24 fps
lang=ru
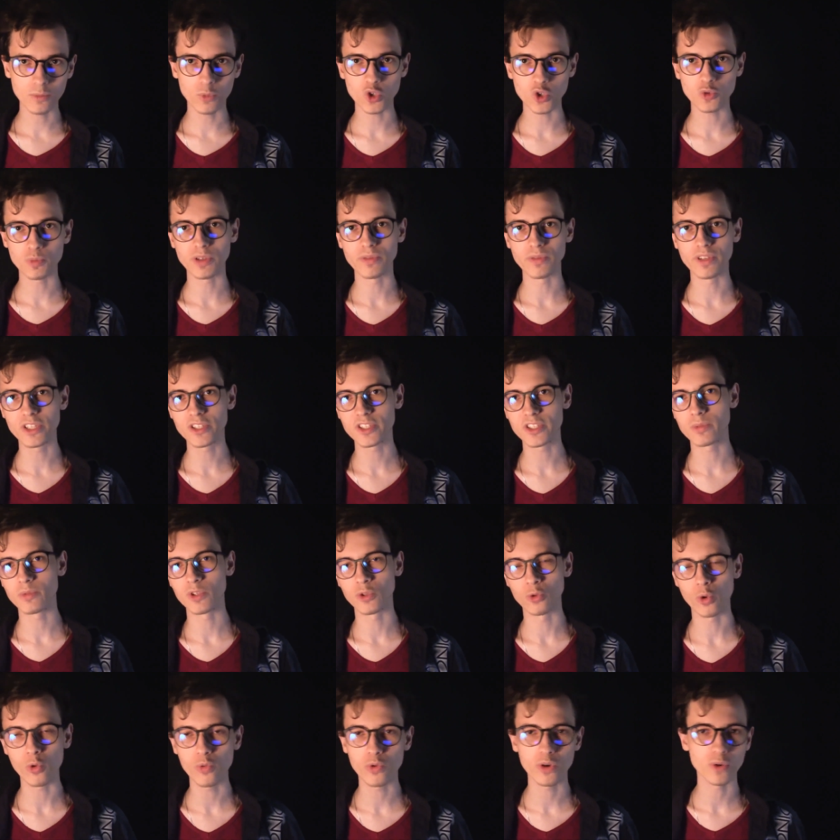ты можешь привлечь к
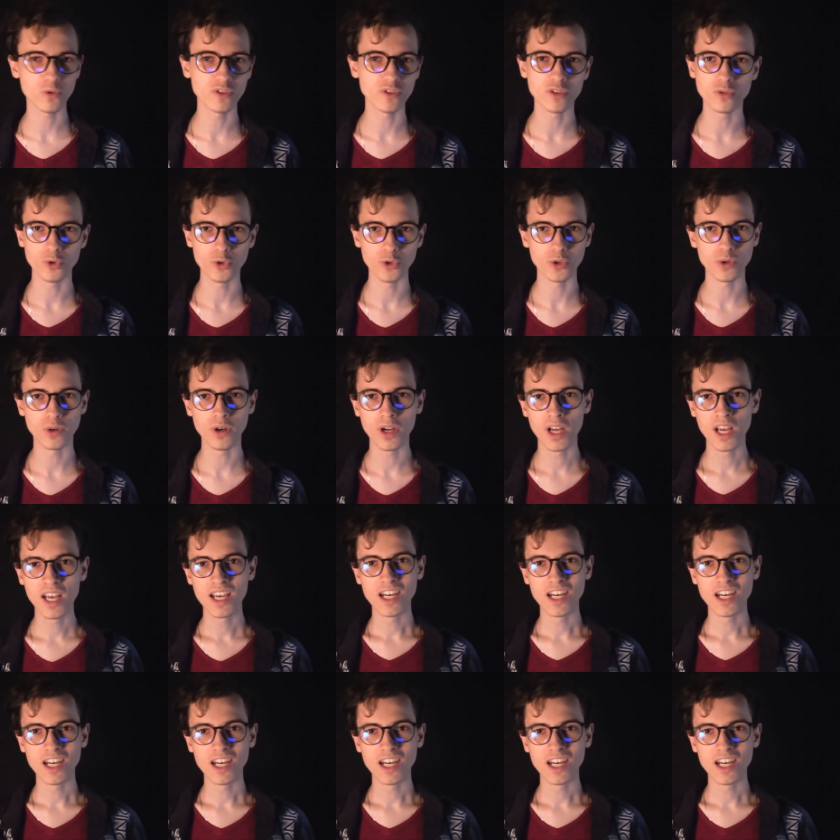себе новую аудиторию.